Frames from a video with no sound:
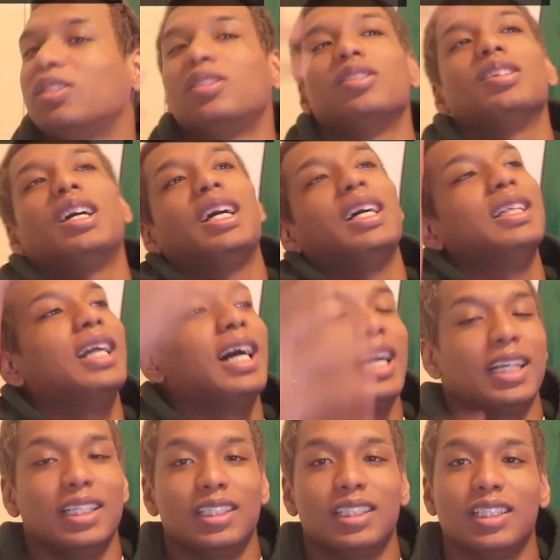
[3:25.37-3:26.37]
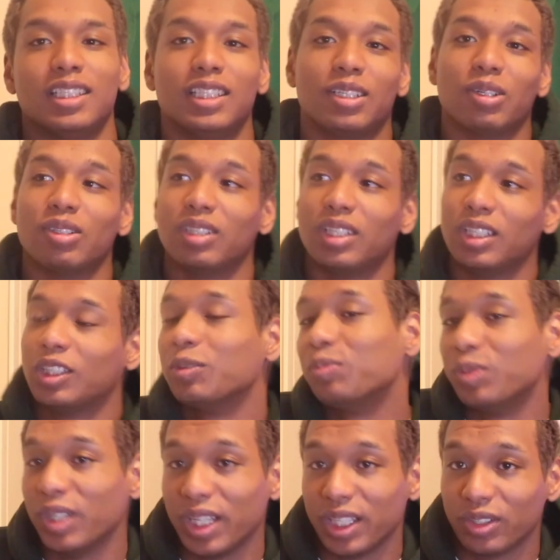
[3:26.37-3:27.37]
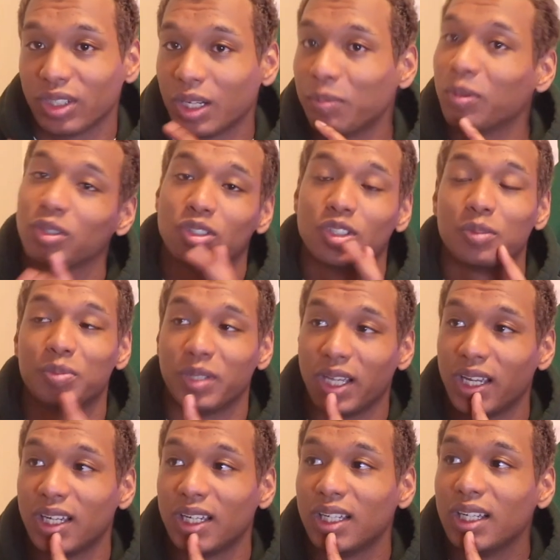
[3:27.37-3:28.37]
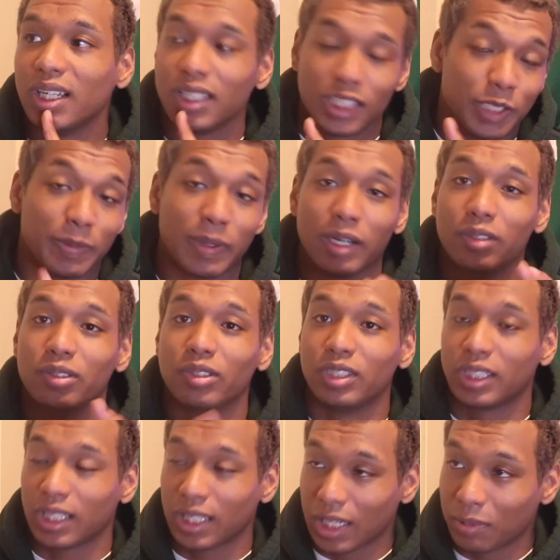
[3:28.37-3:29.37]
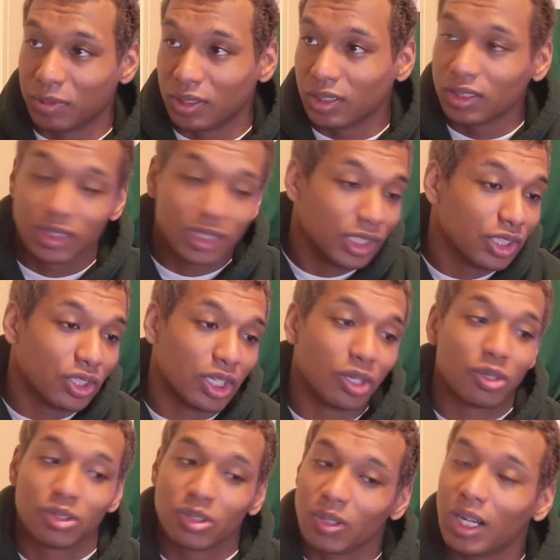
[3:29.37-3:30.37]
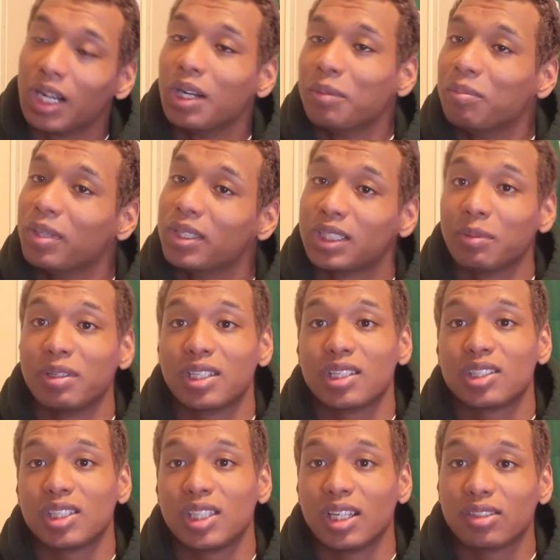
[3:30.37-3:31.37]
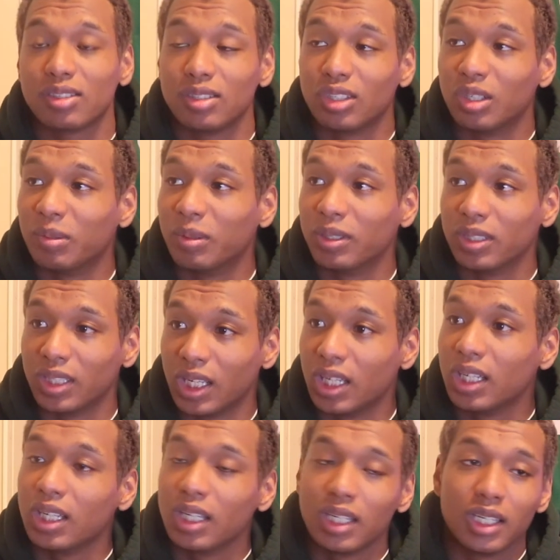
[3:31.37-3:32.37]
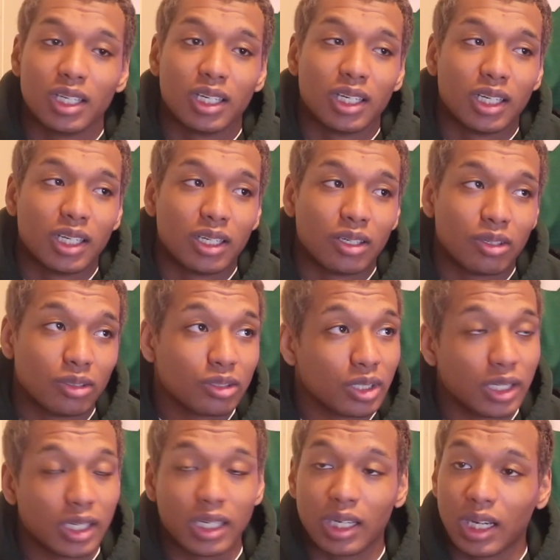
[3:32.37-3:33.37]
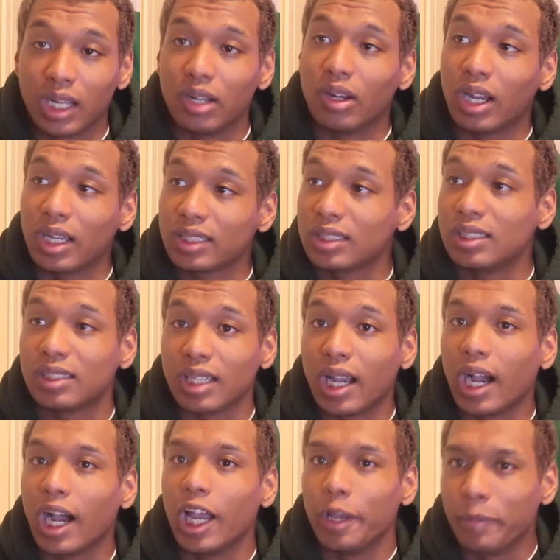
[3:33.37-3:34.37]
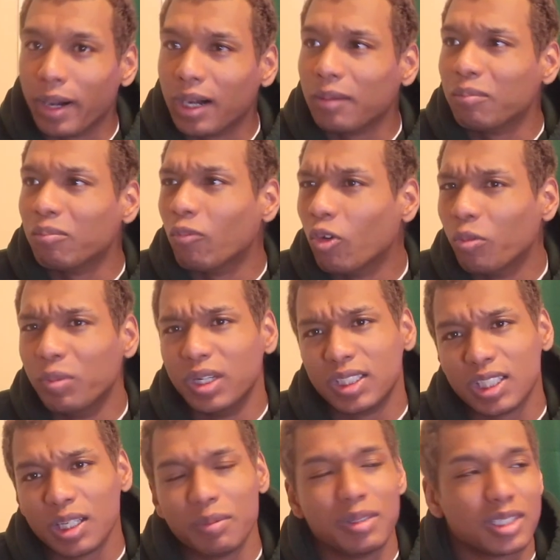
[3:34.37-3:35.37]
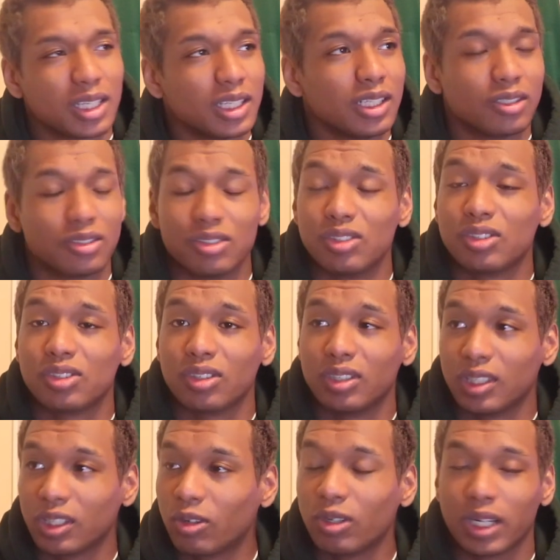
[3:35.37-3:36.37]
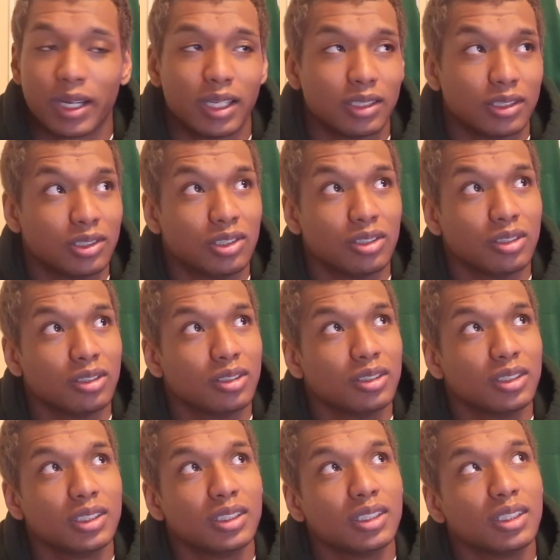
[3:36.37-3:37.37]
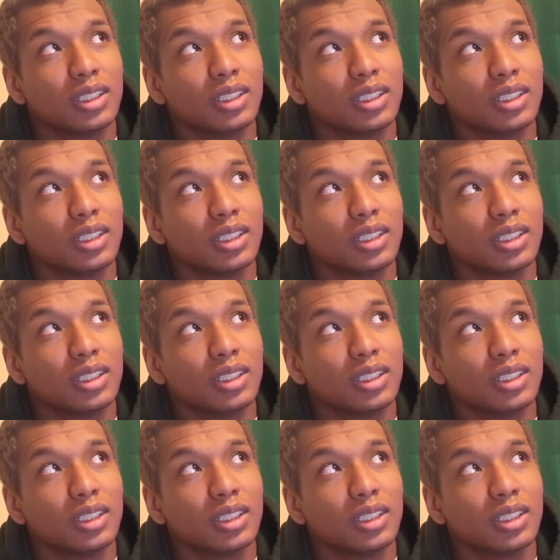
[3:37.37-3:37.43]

ぐわー中に切り込んでいくプレーとかポストプレーリバウンドに絡むっていうようなことはめちゃめちゃしやすいと思うので本当にあの足にさえ合えばもうめちゃめちゃいいクッション今回18